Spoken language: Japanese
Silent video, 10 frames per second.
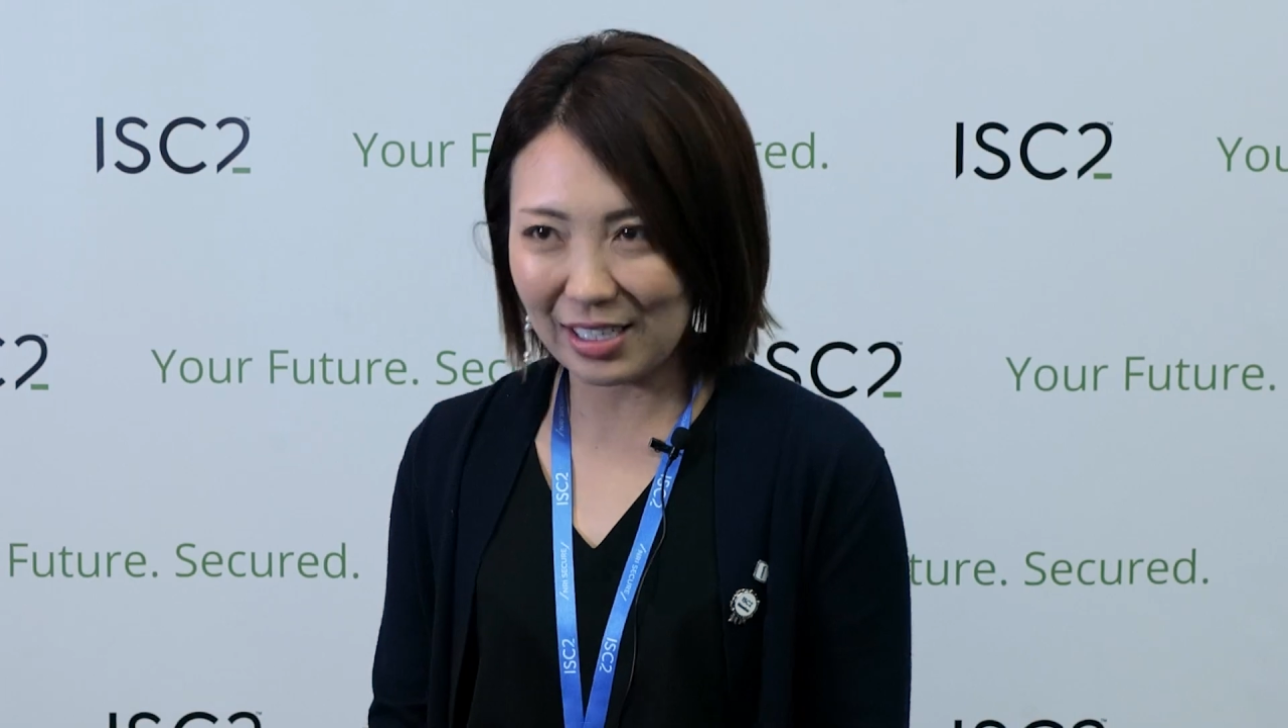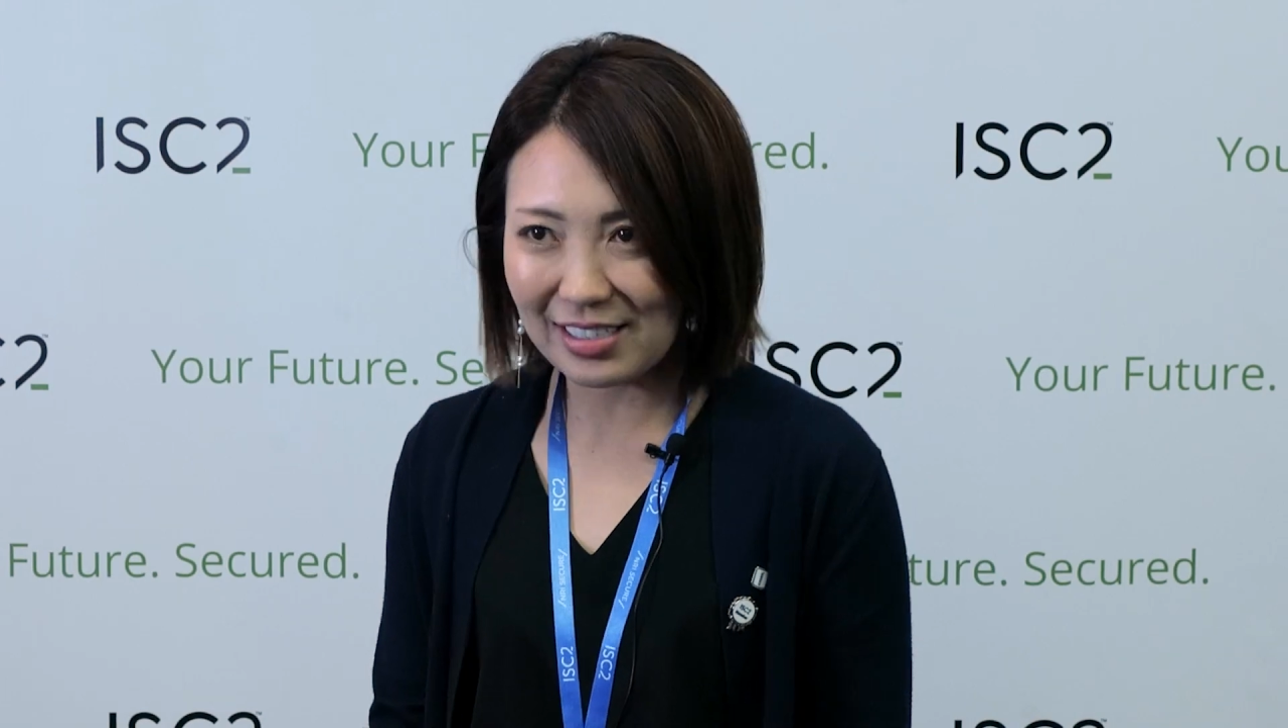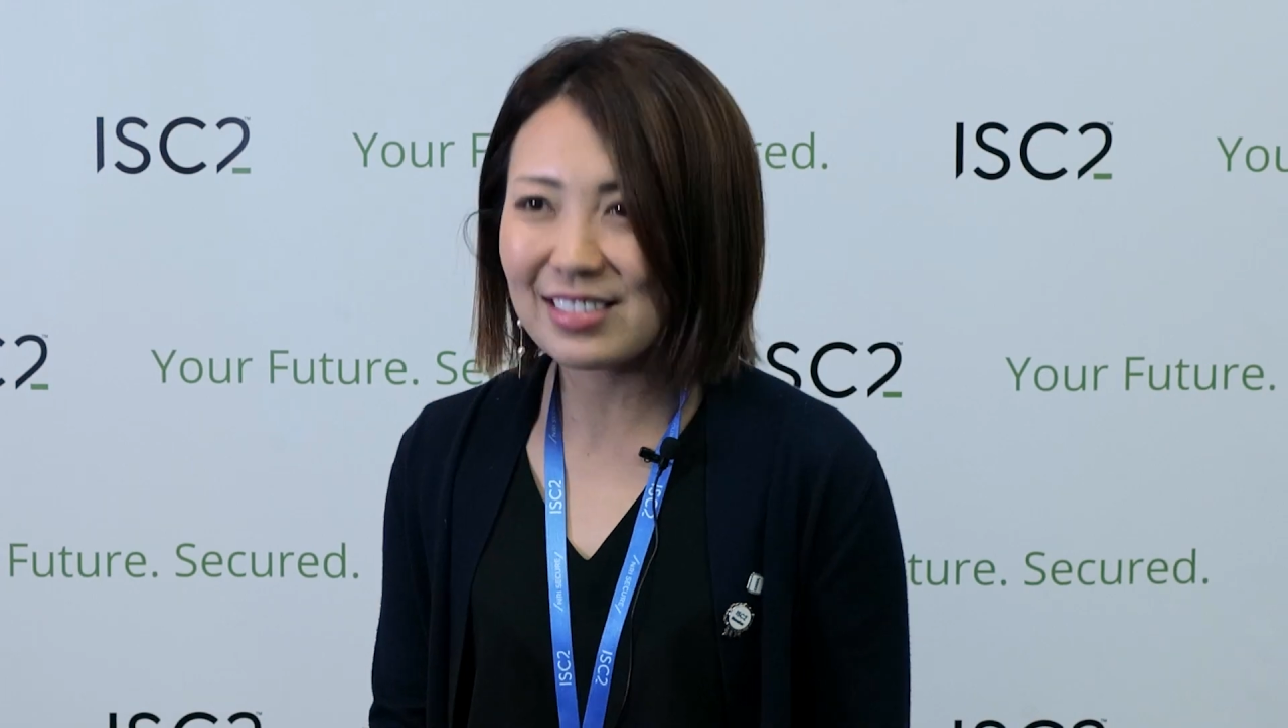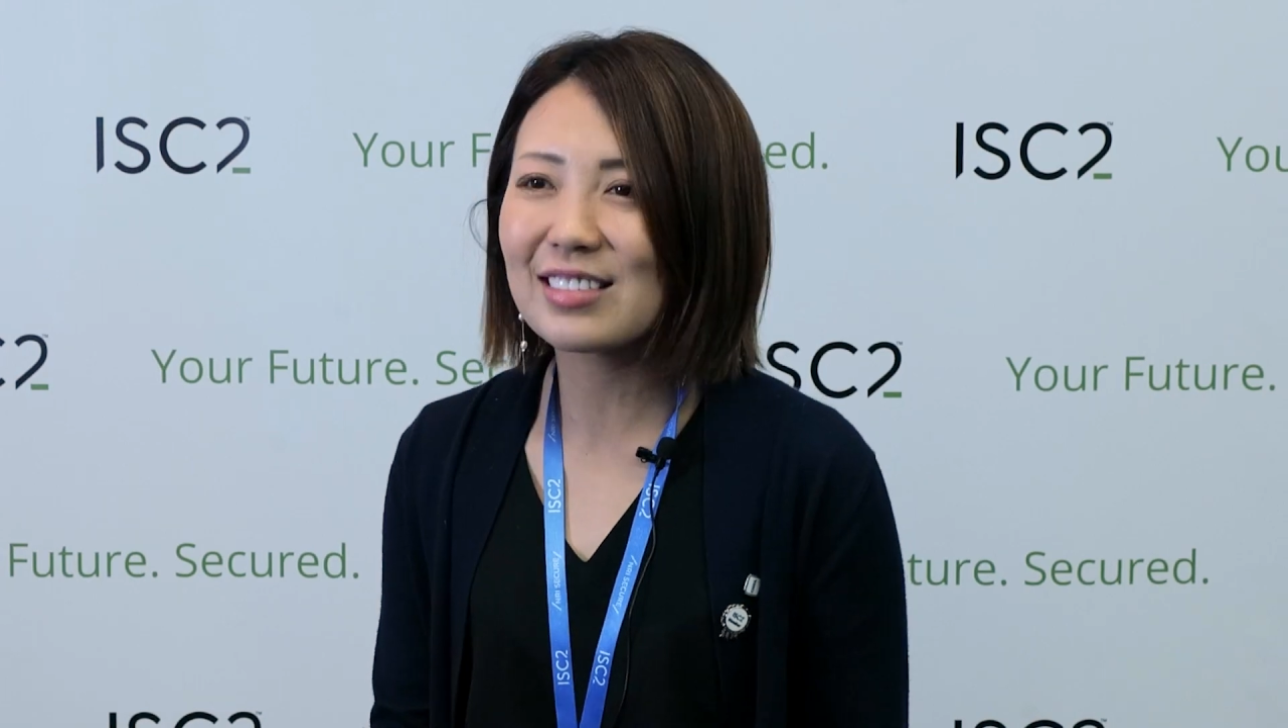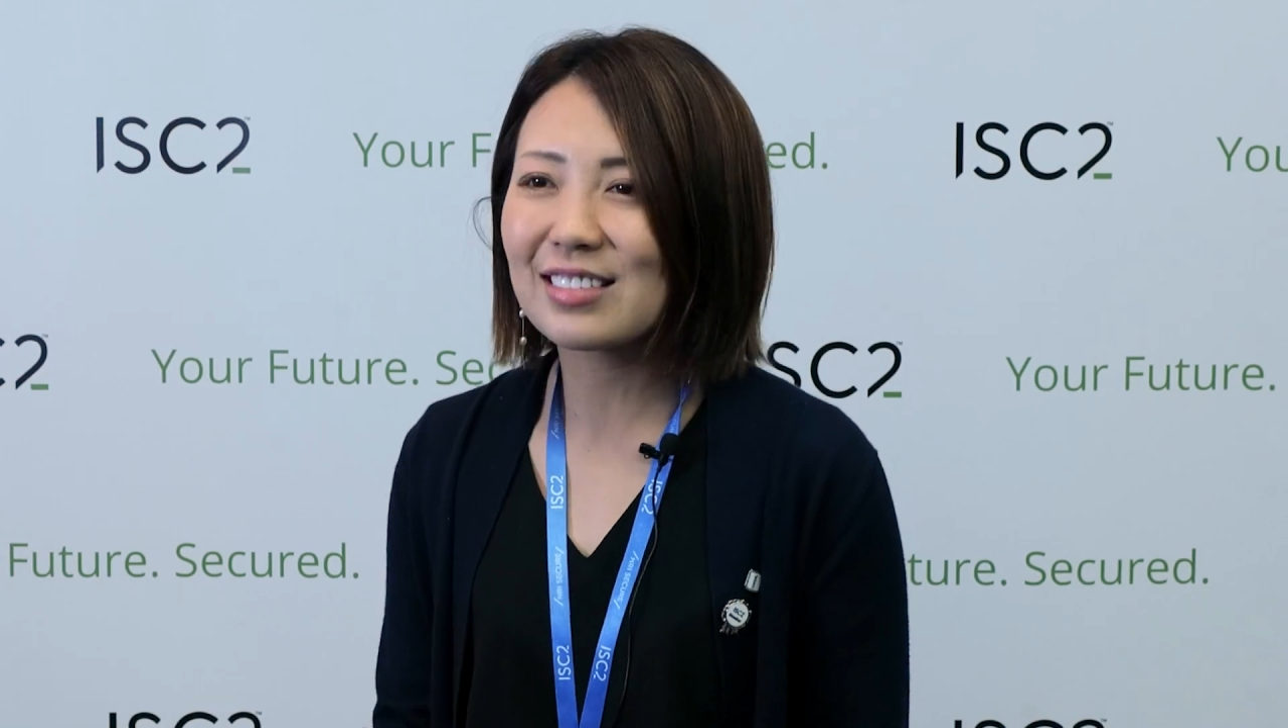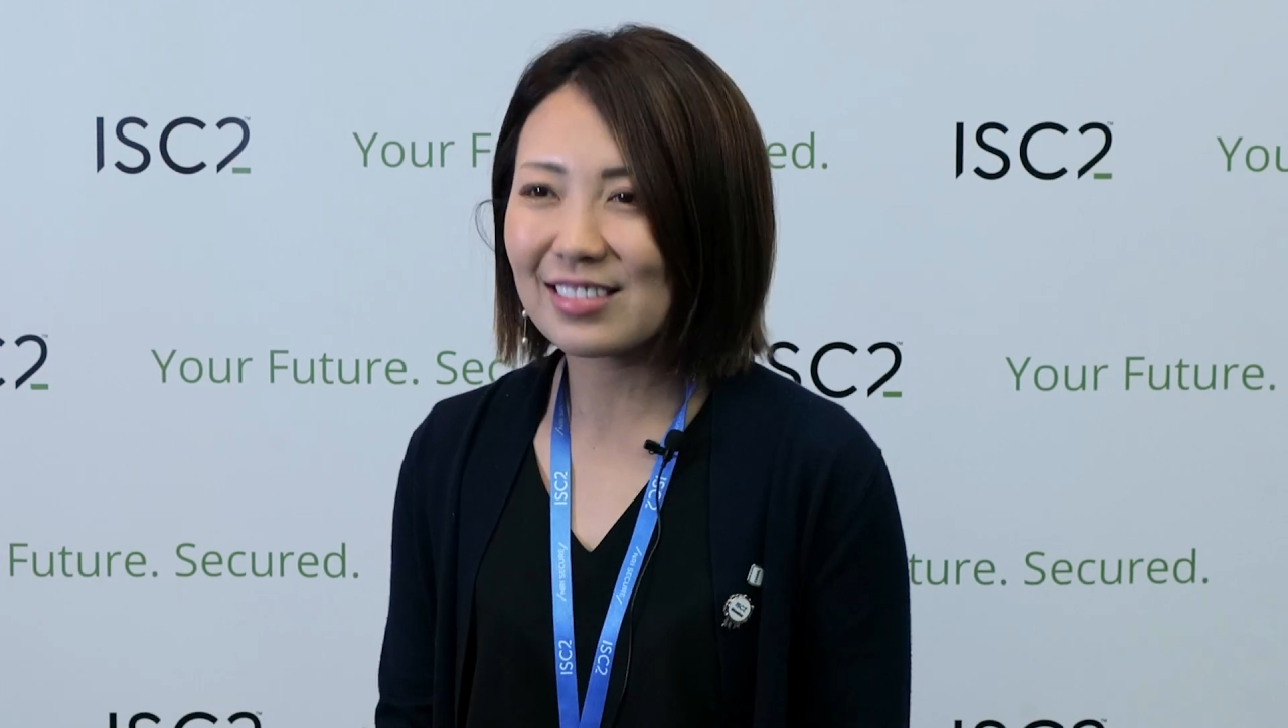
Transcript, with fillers: です。